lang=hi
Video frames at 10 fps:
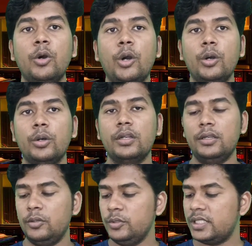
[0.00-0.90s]
और
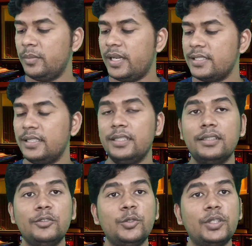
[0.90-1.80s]
उसके बाद से
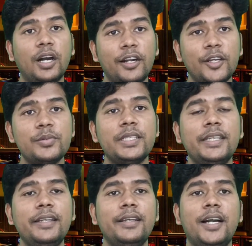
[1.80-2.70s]
जो थर्ड ऑप्शन
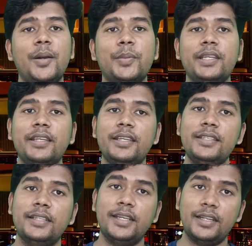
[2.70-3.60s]
है आपकी
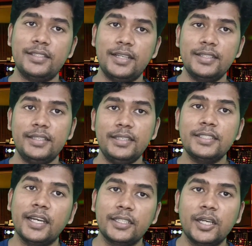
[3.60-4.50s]
एज 18 साल से
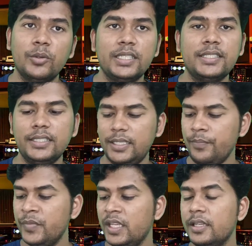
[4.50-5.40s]
ज़्यादा होनी चाहिए
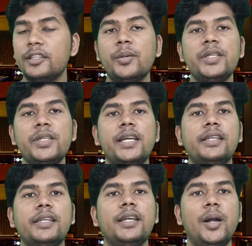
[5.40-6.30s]
तभी
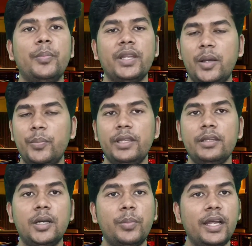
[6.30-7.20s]
जाके आप यहाँ पे
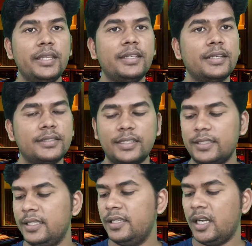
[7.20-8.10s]
अप्लाई कर
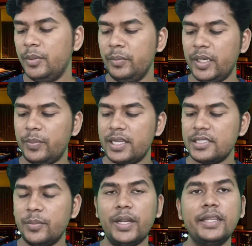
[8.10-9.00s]
सकते हैं अभी मेरे पास
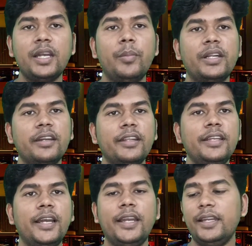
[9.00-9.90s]
अप्लाई का बटन नहीं
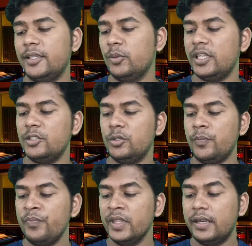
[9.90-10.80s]
आया है क्योंकि जो
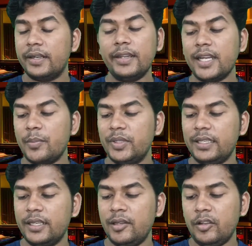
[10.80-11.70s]
ट्रिक आप
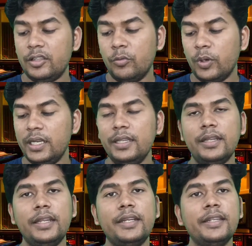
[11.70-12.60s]
देख रहे हैं ओनली
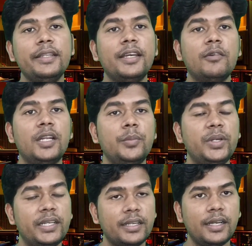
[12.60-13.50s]
18 ईयर वाले
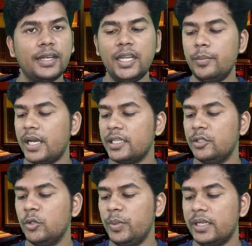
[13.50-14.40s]
पे ट्रिक लगा है बाकी
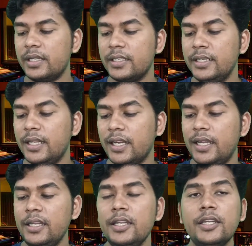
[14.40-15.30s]
दो पे ट्रिक नहीं लगा
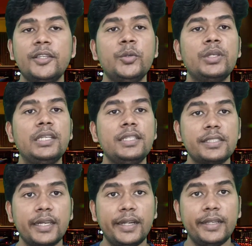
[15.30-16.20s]
है क्योंकि इस
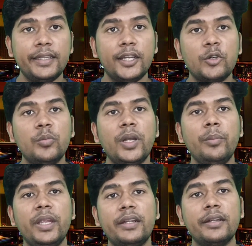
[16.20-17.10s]
क्राइटेरिया को मैं
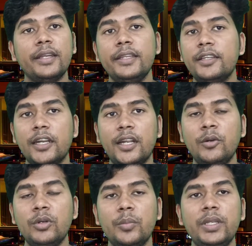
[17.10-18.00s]
मेट नहीं कर रहा
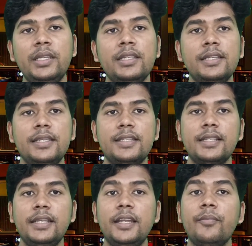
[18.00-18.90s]
हूँ अभी
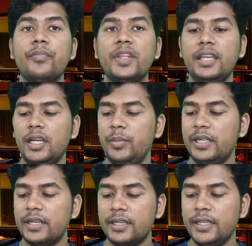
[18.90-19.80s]
इसलिए ये अभी
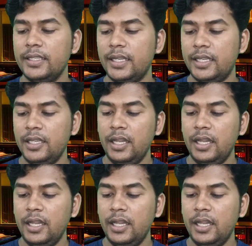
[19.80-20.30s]
ट्रिक नहीं है